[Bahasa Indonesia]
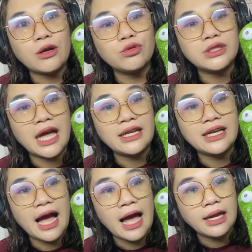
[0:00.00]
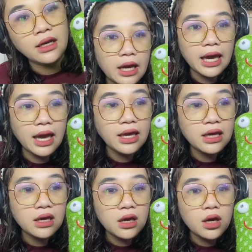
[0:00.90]
ketakutan kan Hei
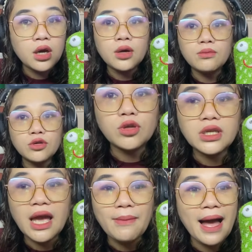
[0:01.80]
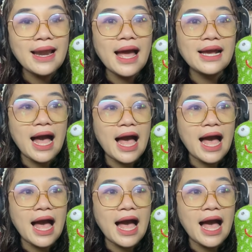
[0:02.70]
motornya mana